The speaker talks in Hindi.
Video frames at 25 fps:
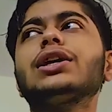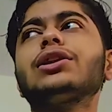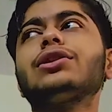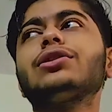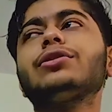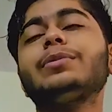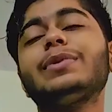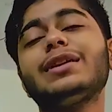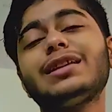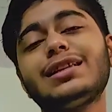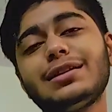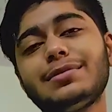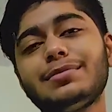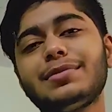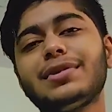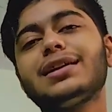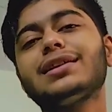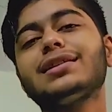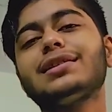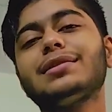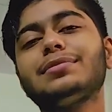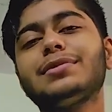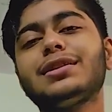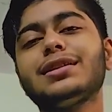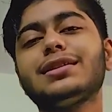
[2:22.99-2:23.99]
तो पीजी में ये
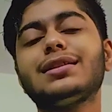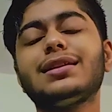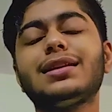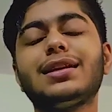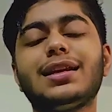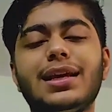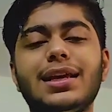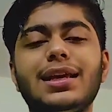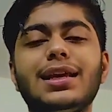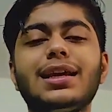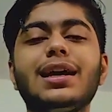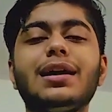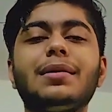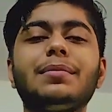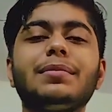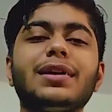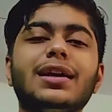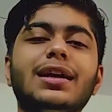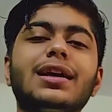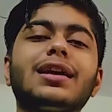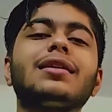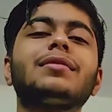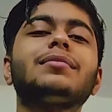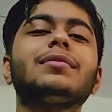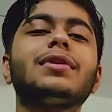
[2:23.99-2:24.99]
सब चीज़ें नहीं हैं आप
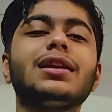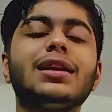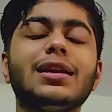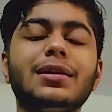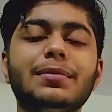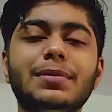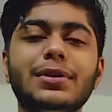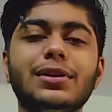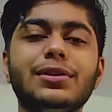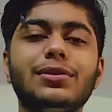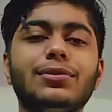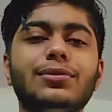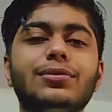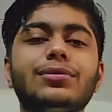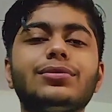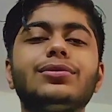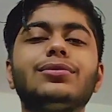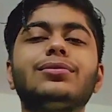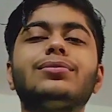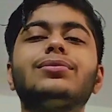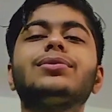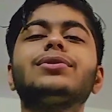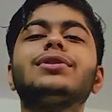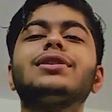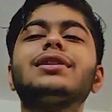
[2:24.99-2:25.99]
एक एक महीना पे दो तो
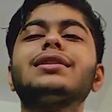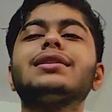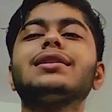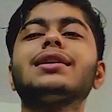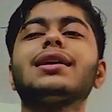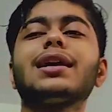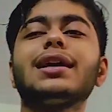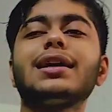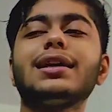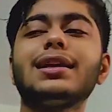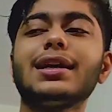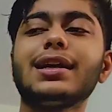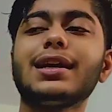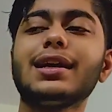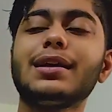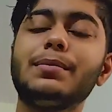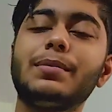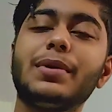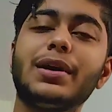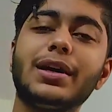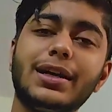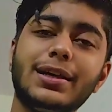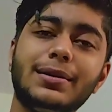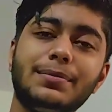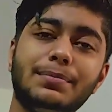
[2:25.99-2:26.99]
वो चीज़ें कहीं ना कहीं
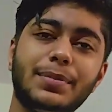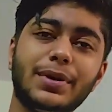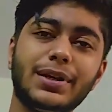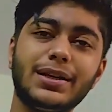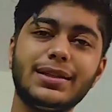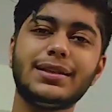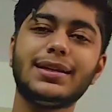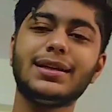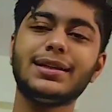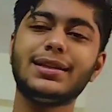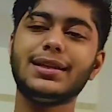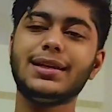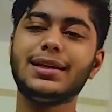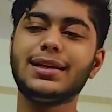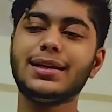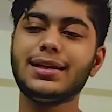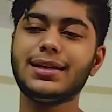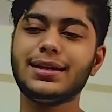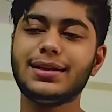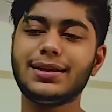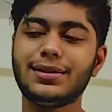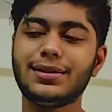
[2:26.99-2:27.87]
बर्डन पड़ जाती है